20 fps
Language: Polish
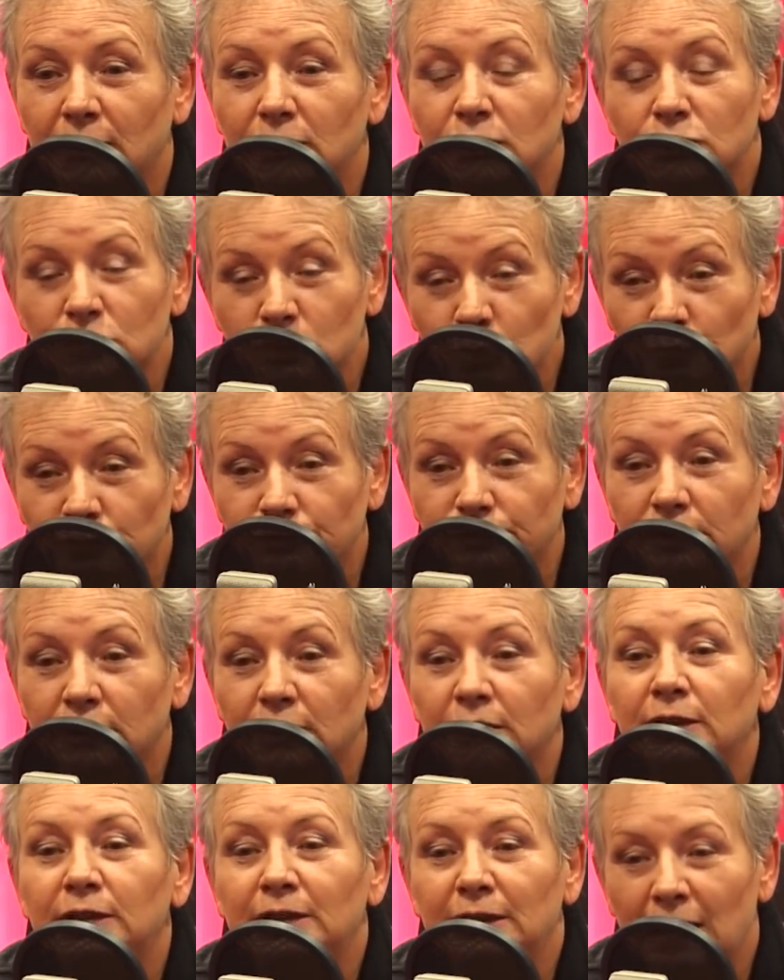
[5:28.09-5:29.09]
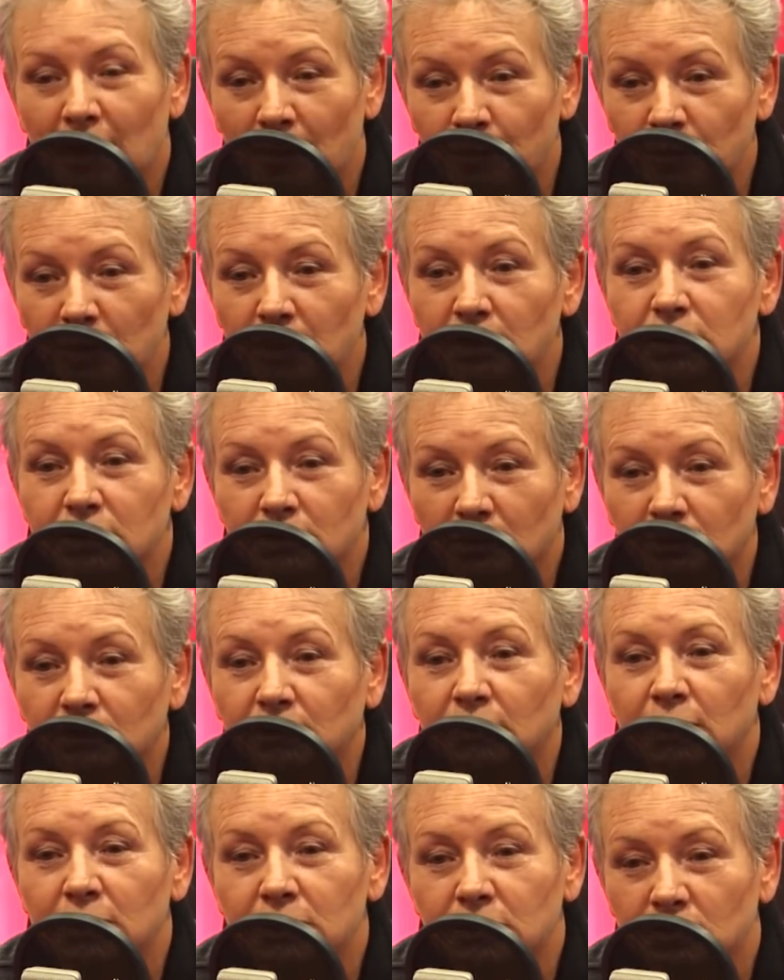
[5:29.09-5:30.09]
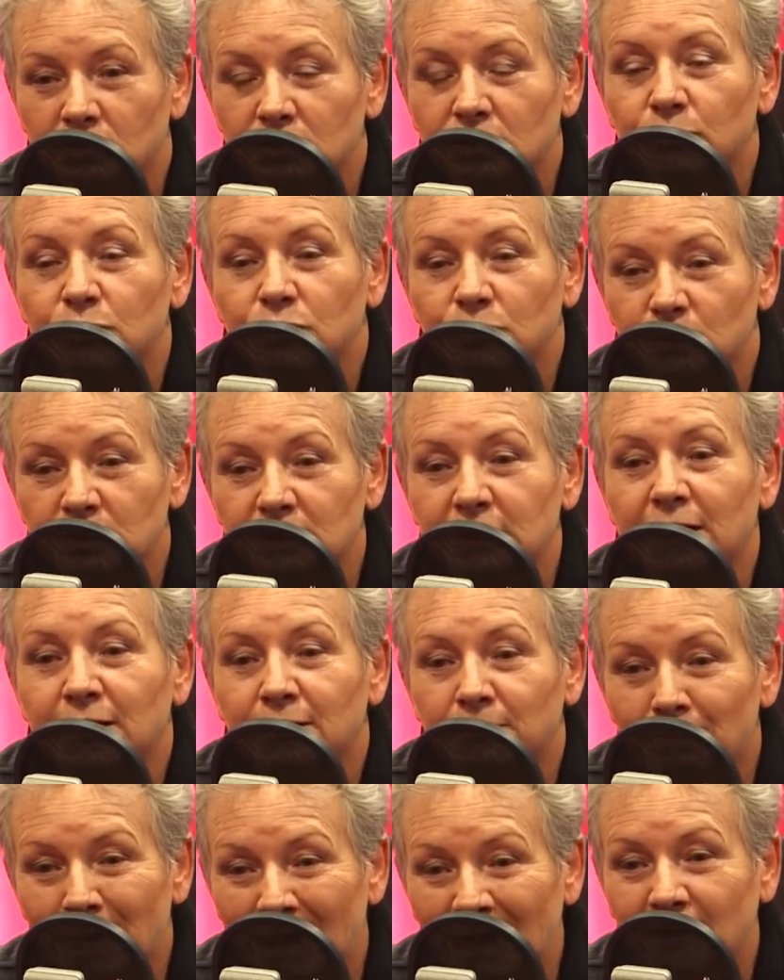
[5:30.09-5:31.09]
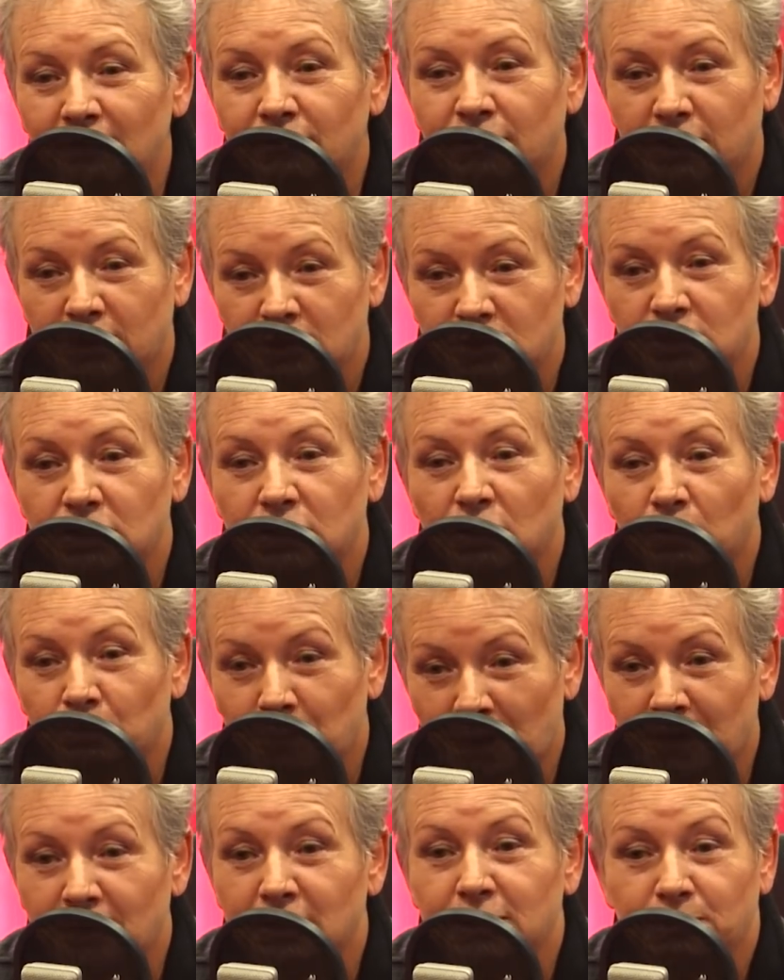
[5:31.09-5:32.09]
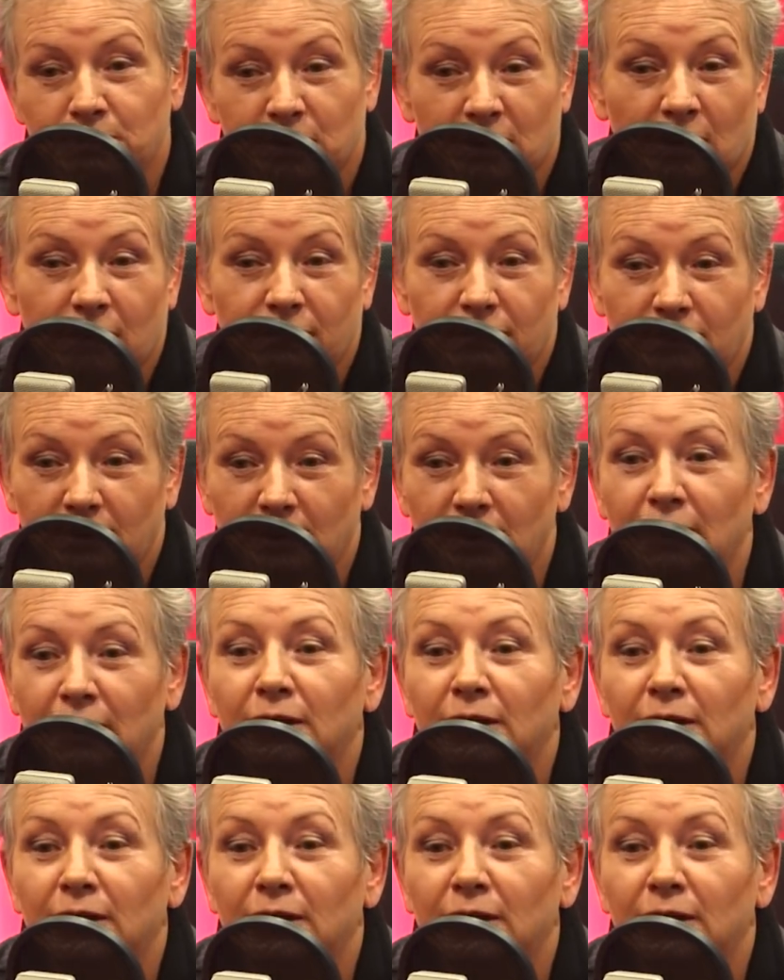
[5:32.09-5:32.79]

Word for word: Znów dla mnie istotne jest to, żebyśmy zadbali wreszcie o parę spraw,